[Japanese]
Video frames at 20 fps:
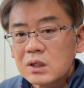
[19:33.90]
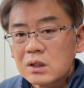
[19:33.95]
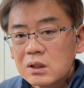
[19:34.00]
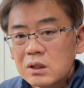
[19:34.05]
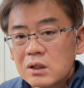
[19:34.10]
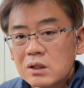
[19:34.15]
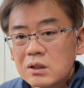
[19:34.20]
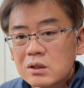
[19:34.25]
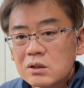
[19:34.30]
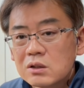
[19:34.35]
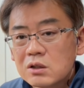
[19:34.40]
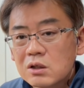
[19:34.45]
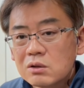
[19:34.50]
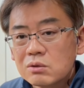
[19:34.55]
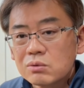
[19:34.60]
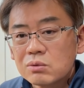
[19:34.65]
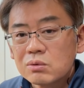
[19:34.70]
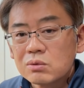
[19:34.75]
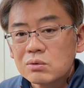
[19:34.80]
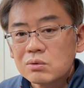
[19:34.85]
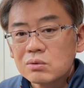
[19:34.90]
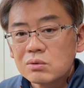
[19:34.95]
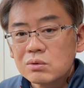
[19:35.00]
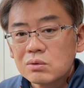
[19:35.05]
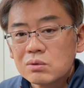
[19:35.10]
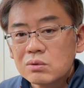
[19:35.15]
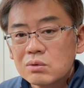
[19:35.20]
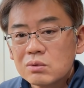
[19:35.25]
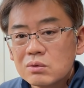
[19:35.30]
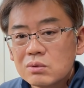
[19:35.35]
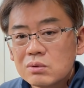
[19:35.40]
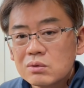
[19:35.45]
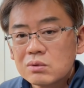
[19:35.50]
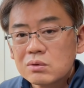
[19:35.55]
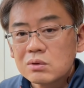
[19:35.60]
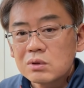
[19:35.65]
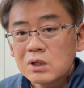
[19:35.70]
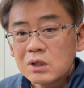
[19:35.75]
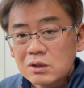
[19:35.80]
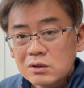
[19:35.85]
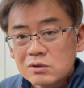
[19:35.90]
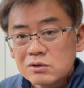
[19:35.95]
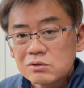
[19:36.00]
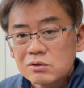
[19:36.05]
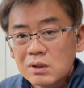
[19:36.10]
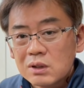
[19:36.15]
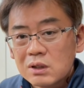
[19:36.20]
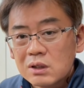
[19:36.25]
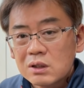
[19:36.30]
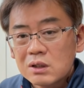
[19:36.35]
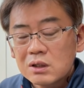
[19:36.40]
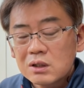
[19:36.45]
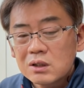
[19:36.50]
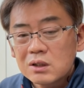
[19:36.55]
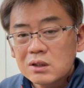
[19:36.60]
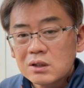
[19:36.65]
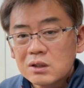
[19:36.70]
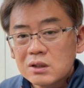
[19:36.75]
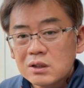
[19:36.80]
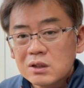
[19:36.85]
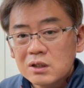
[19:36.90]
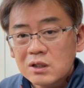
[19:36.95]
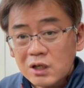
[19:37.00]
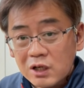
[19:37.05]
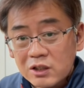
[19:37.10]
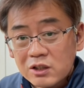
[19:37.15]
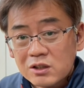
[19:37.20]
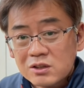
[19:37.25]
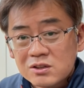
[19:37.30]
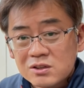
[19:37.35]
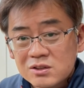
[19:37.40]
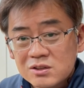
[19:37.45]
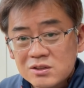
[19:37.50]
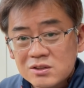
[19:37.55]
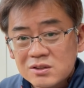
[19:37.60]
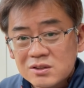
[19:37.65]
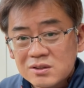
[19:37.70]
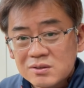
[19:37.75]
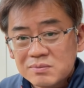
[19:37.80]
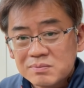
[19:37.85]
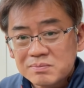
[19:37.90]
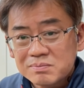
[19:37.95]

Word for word: はい、キヤノンのレンズは買いです。